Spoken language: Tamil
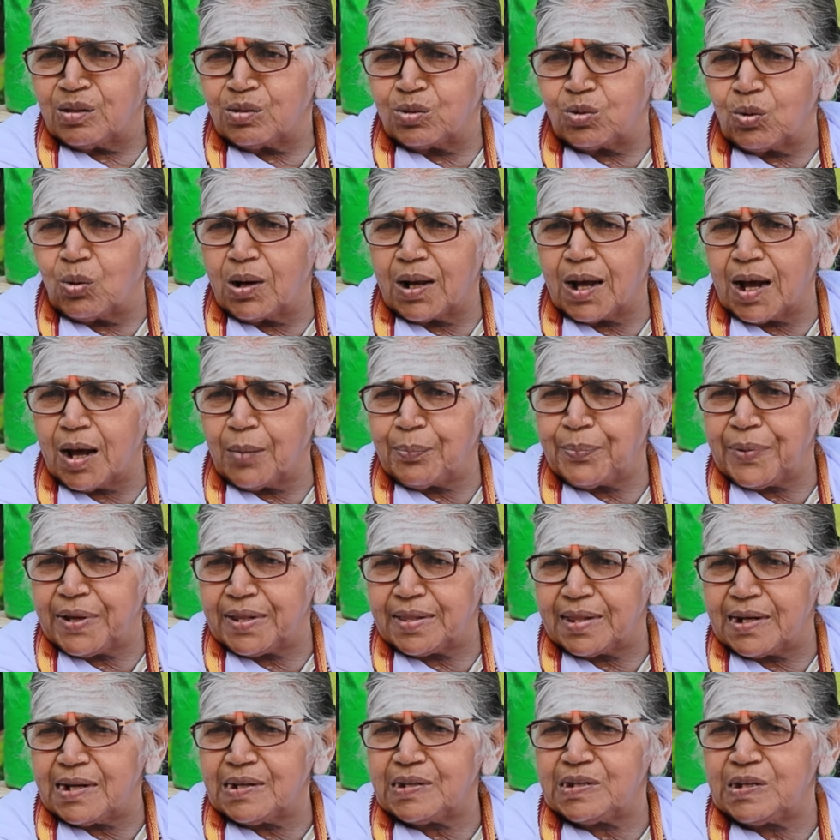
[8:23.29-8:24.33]

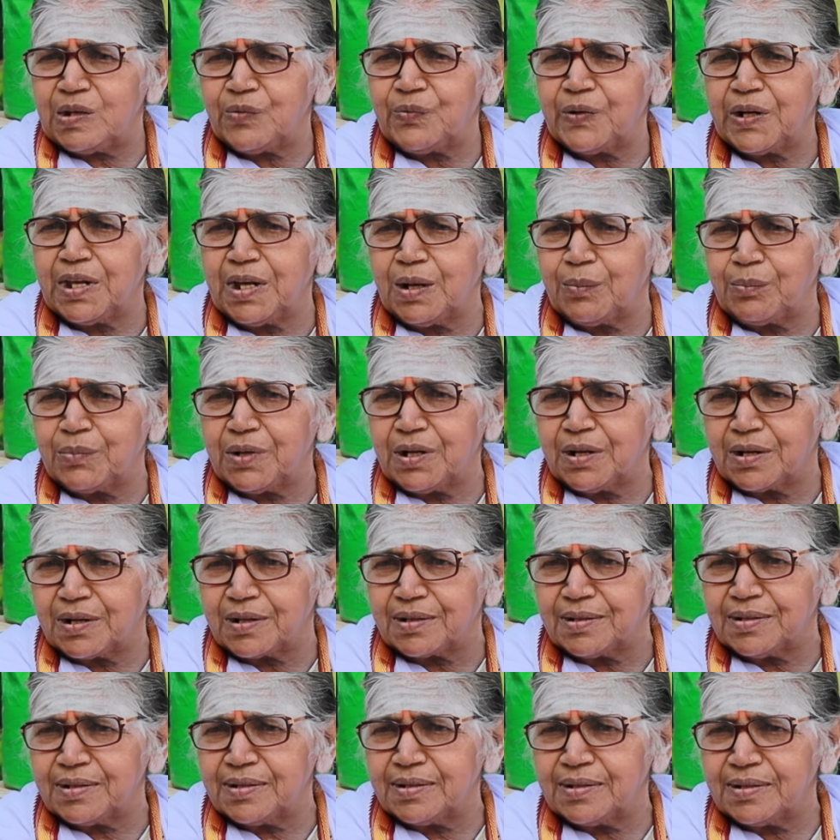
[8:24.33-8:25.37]
தொல்காப்பியத்தில் சிவனியம்னு
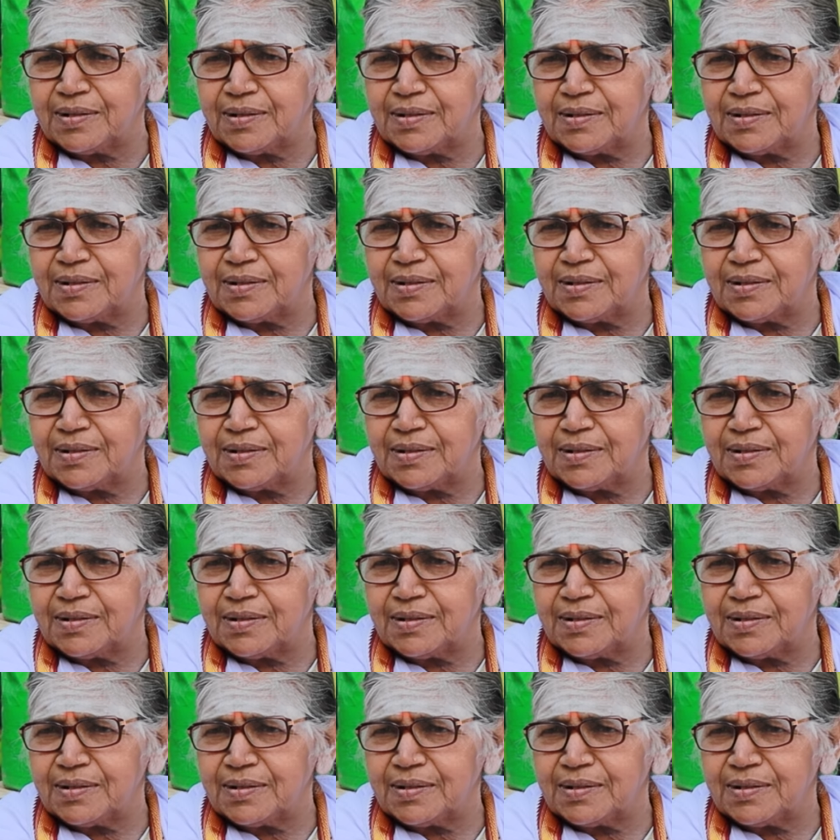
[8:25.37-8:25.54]
இருக்குது